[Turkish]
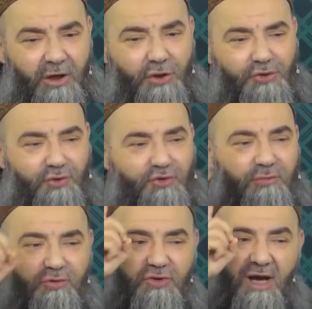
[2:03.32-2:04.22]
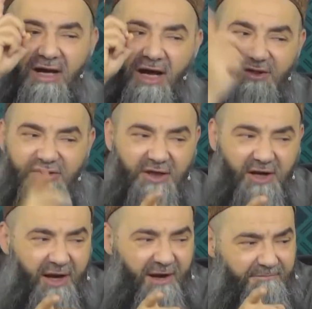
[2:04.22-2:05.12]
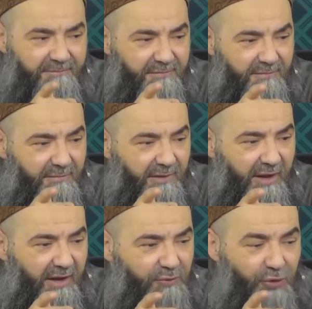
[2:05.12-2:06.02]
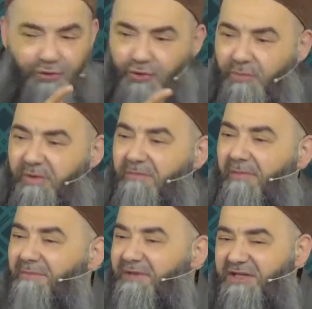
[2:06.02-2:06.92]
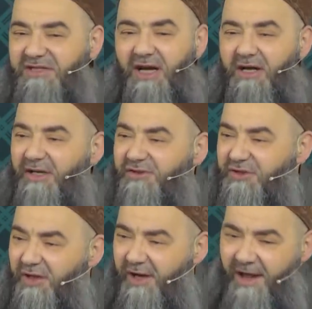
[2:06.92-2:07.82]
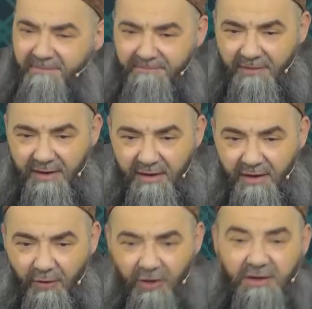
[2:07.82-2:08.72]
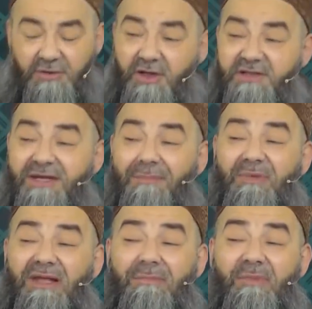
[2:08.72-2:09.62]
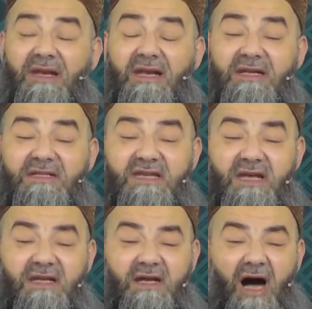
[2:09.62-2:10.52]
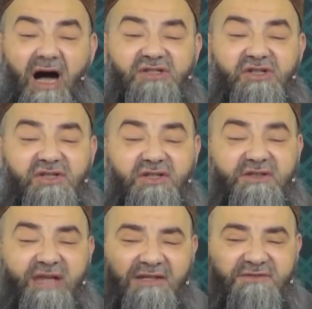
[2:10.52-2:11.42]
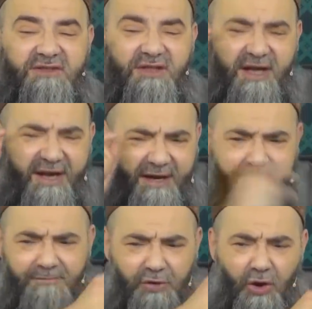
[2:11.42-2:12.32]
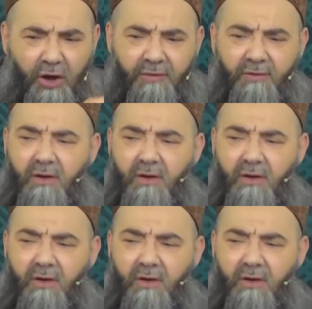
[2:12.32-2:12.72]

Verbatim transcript: Şucu bucuya karıştırırım. Kürtçü bilmem neciye karıştırırım. Ondan sonra size birbirinizin acısını tattırırım diyor.